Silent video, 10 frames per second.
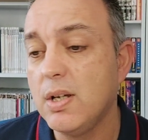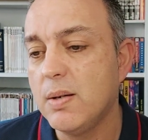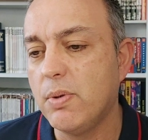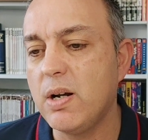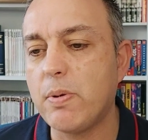
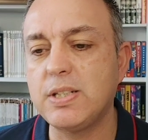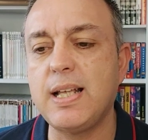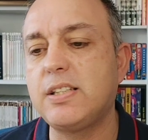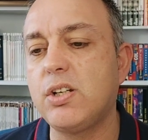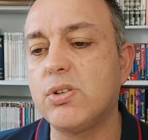Bueno, pues
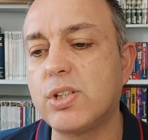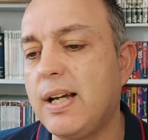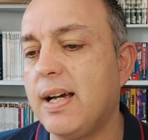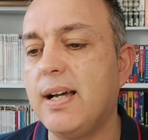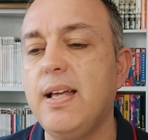nada, chicos,
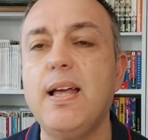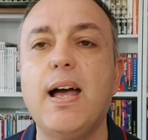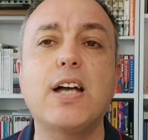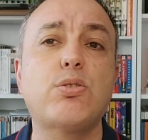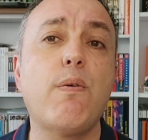hala,
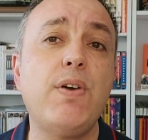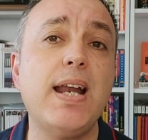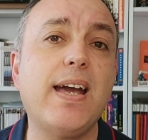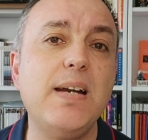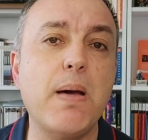A sufrir
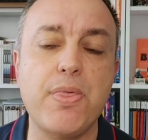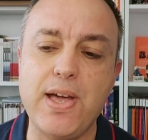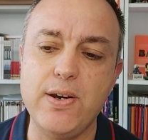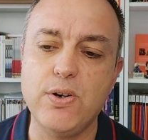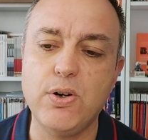a Gil
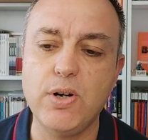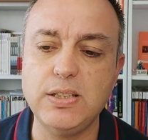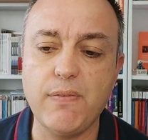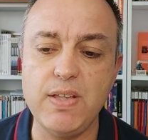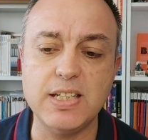Manzano
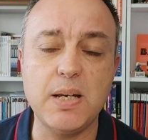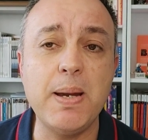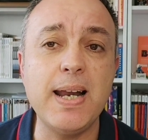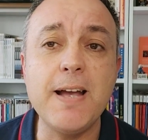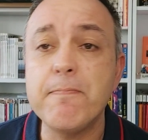este fin de
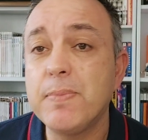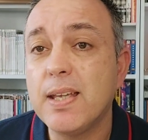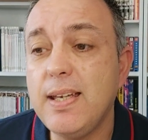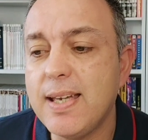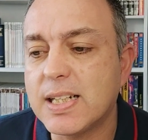semana
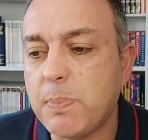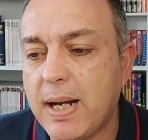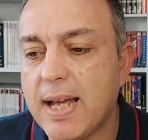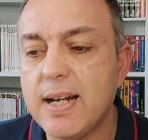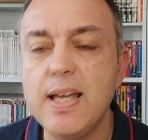y a
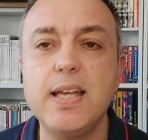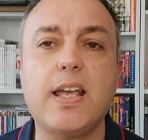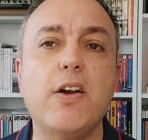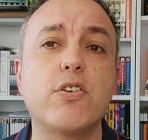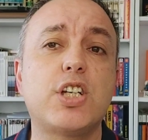esperar
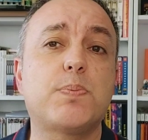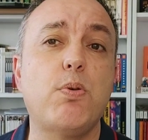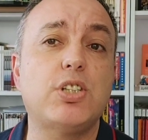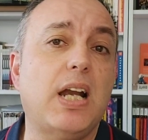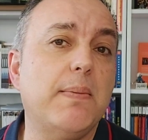que no nos
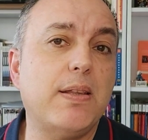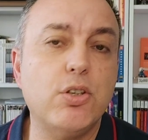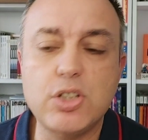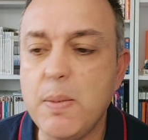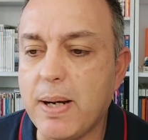expulse a
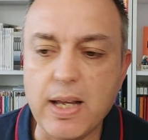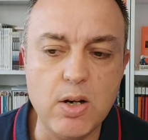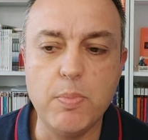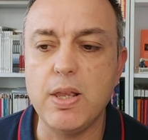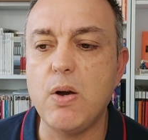Lewandowski para que
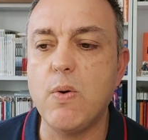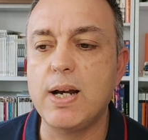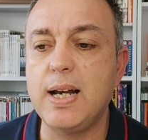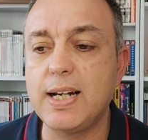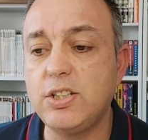no pueda jugar
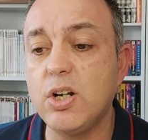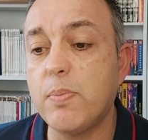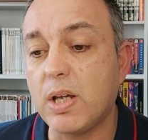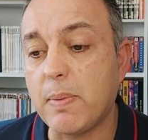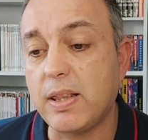en el Clásico,
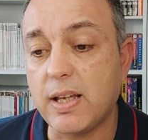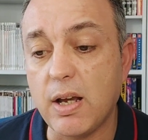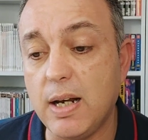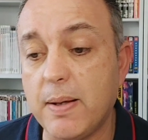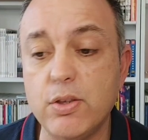porque parece que
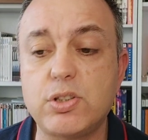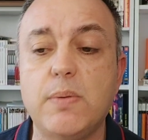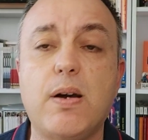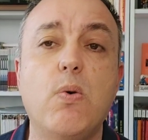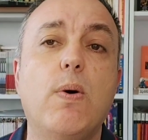Lewandowski
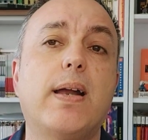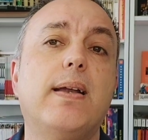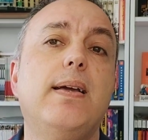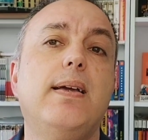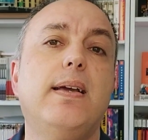va a jugar
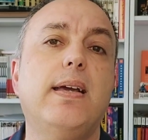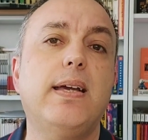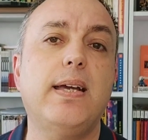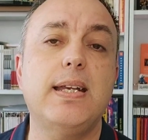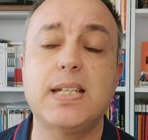
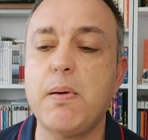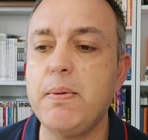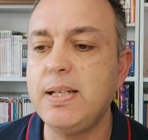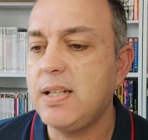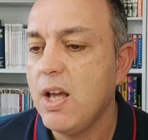eh, en
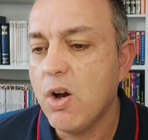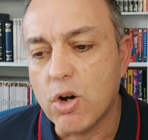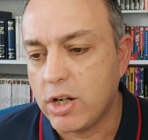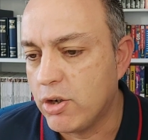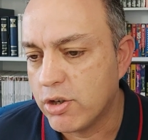Samamés, o
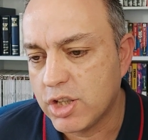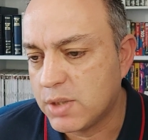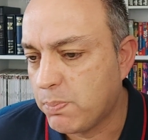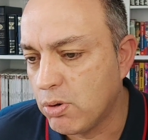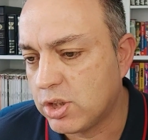que no nos
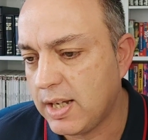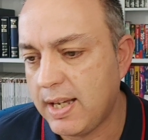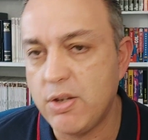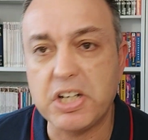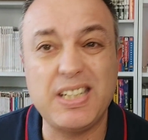
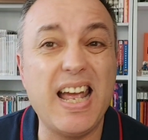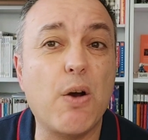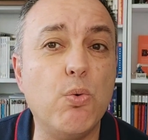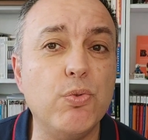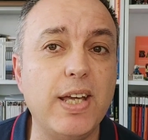expulse, yo que sé, a
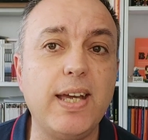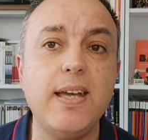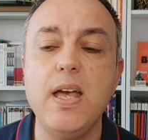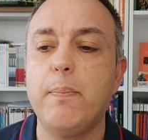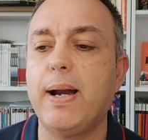Cundé,
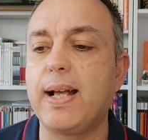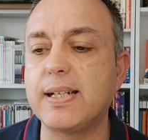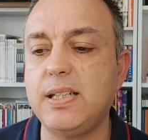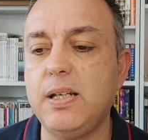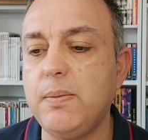para que
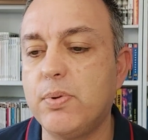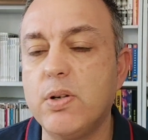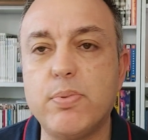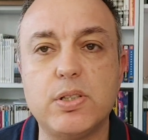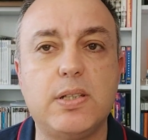así,
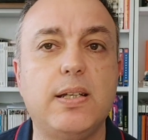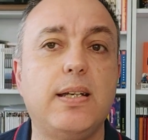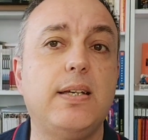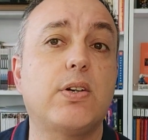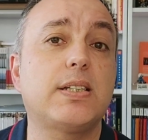bueno, pues
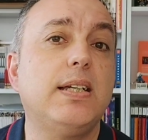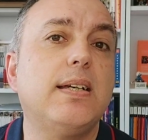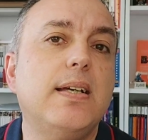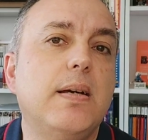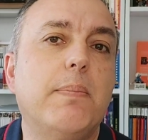eh, yo que sé,
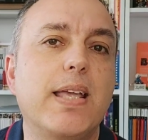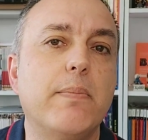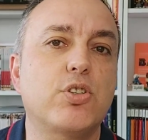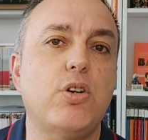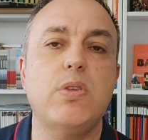
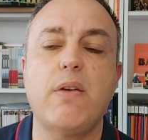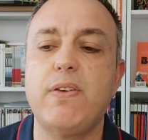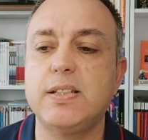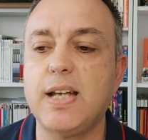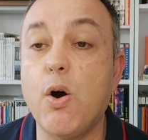vayamos
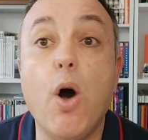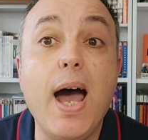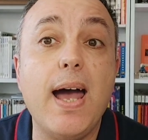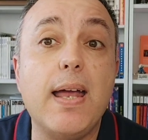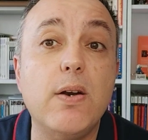defensa. O,
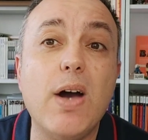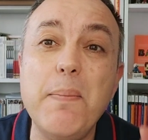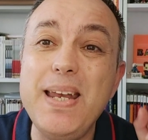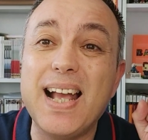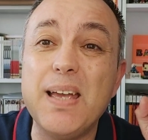ah, eh, no, ah,
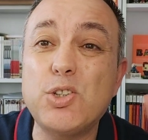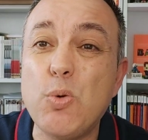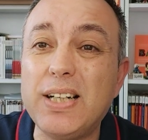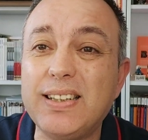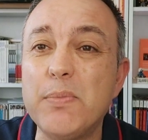mira qué
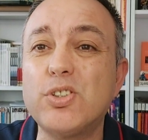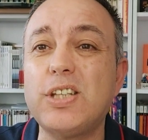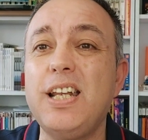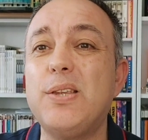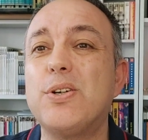suerte hemos
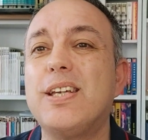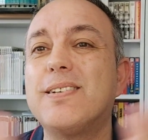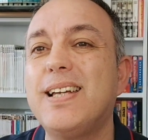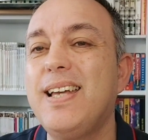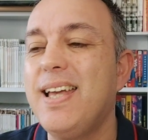tenido. Oye,
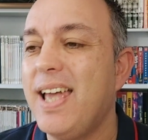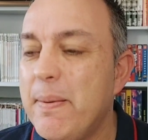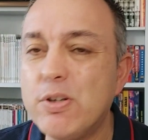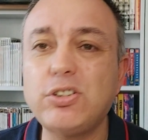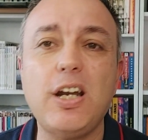
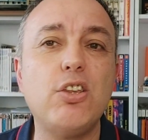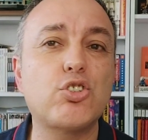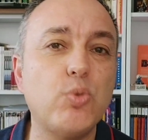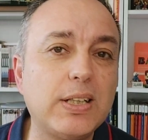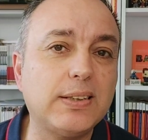hemos tenido
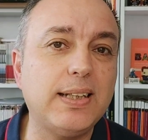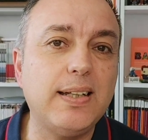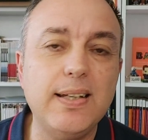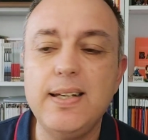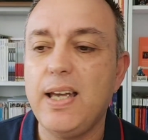suerte
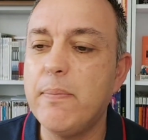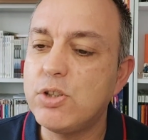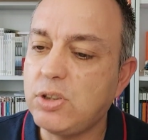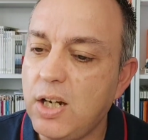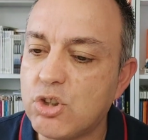
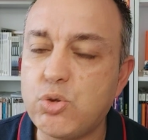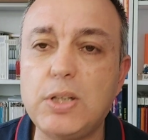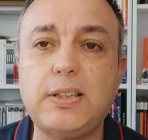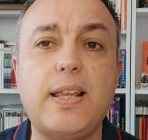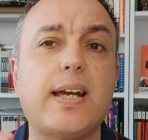Hemos tenido
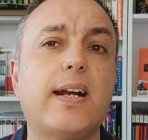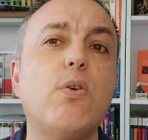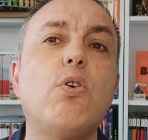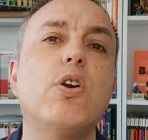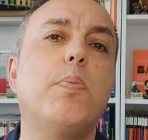suerte de que
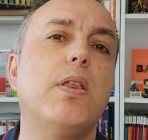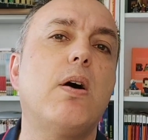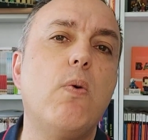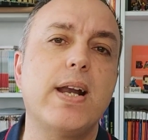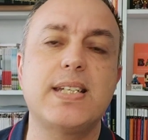Araujo no pueda
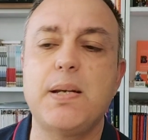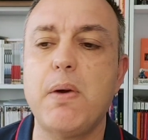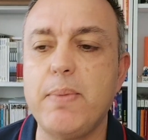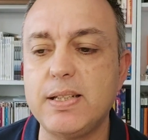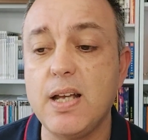jugar en San
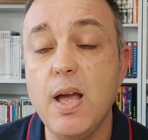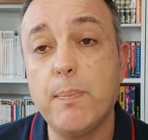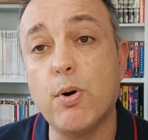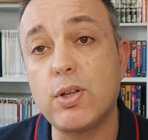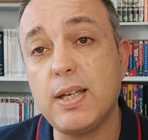Mamés,
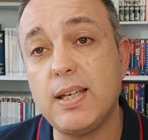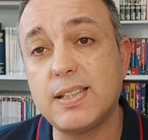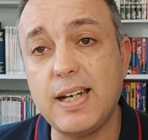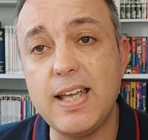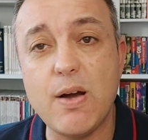porque
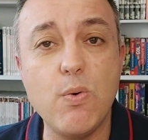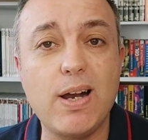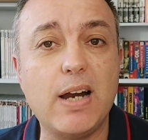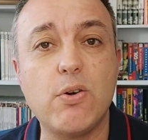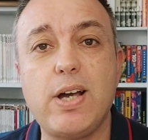sería un
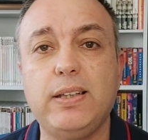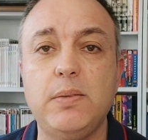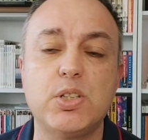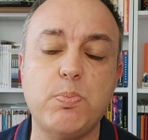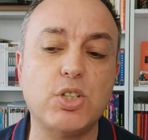claro
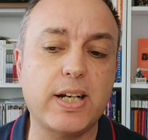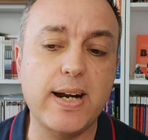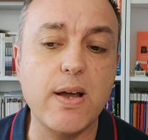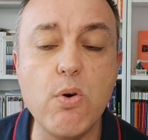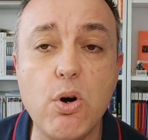objetivo expulsar a
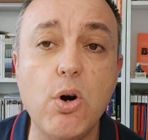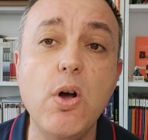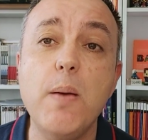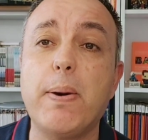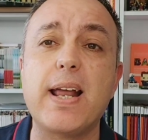Araujo
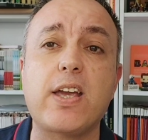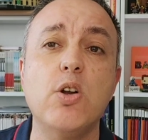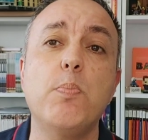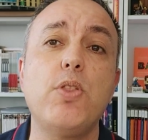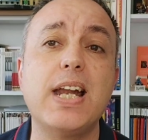para que
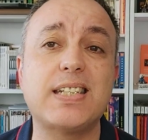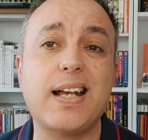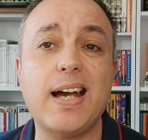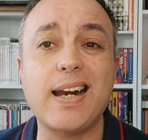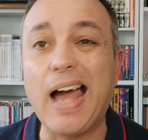no pudiera
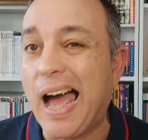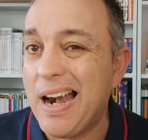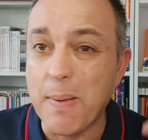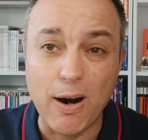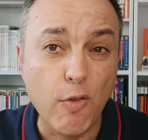secar
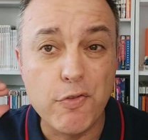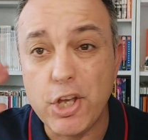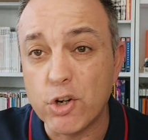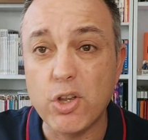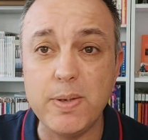al balón
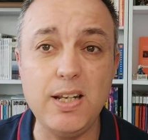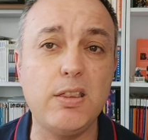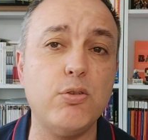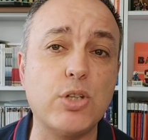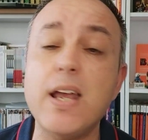de oro de
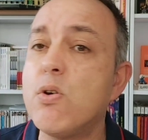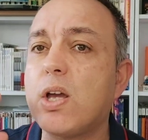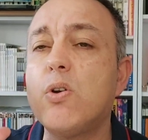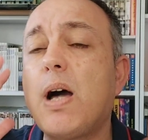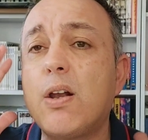Vinicius. Ay, no, que
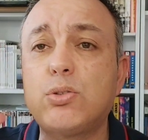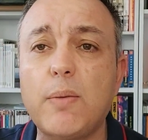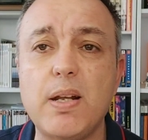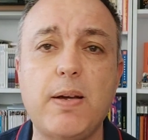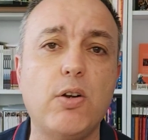no ha ganado
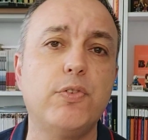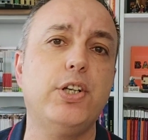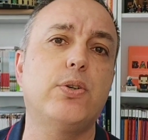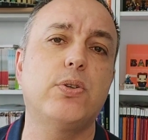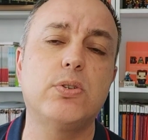todavía el balón
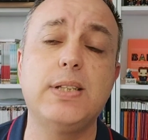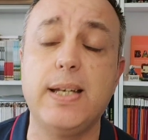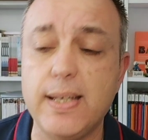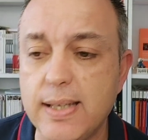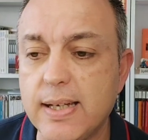de oro. No, ya,
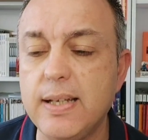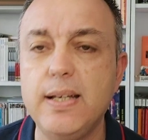ya, ya.